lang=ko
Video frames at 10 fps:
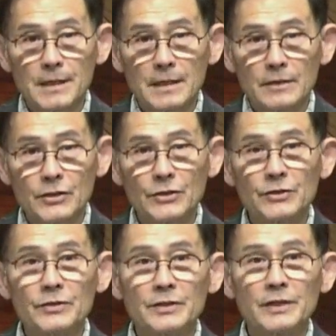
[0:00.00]

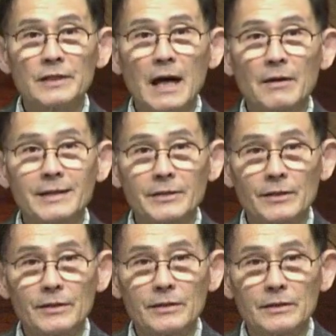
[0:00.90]
귀신들이
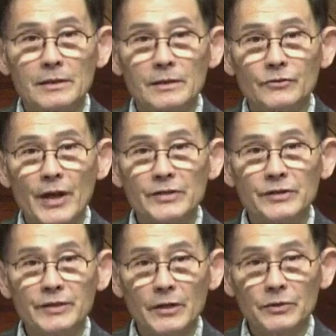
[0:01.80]
나와서
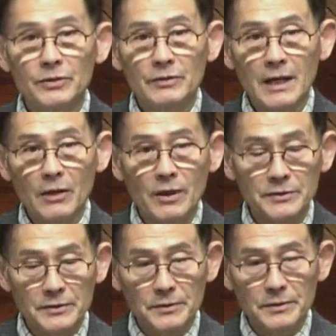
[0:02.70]
돼지떼로 들어가
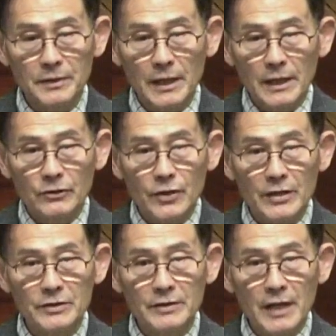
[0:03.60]
가지고
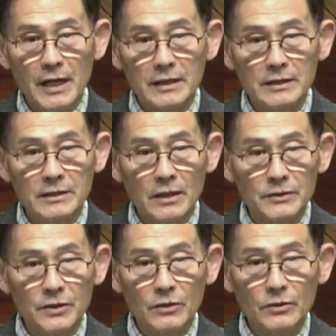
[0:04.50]
돼지떼가 그
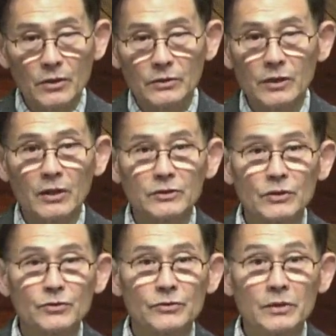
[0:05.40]
언덕으로 떨어져
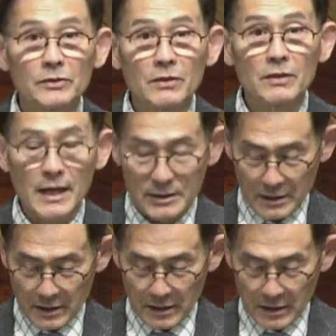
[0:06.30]
죽었던 것
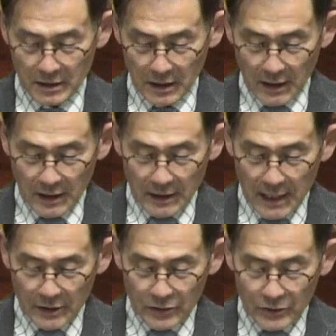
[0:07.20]
같이
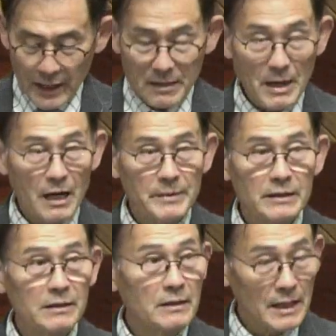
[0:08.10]
가론 유다의 마음에
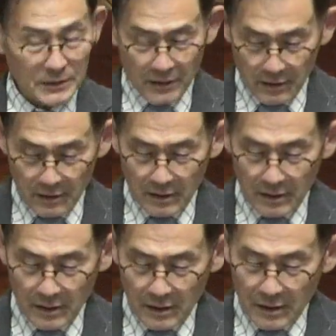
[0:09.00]
들어가서
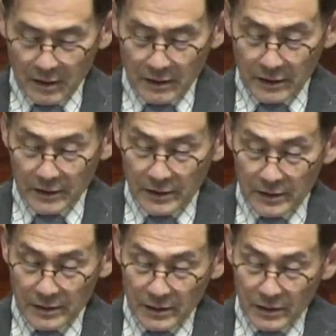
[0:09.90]
그를
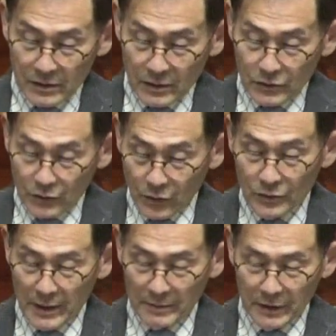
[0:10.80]

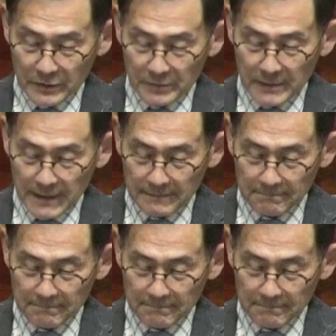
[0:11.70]
소유해 버렸습니다.